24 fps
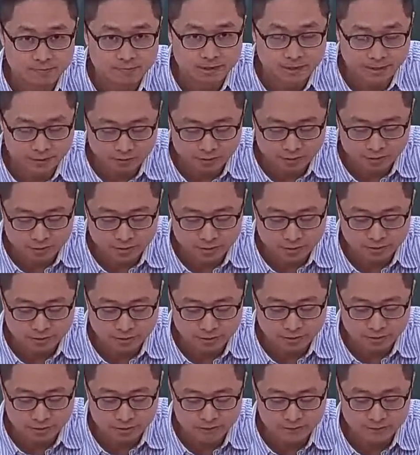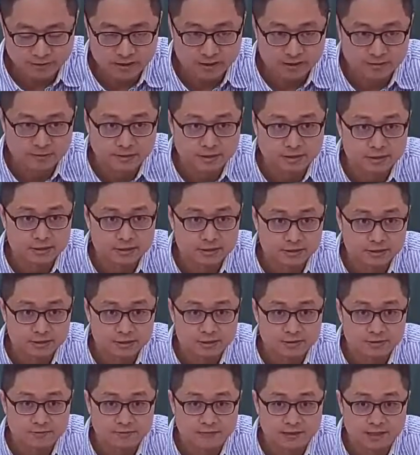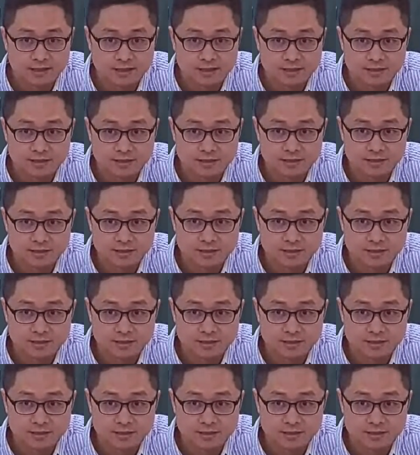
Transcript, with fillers: 以它有几种表示法？是不是二的四次方？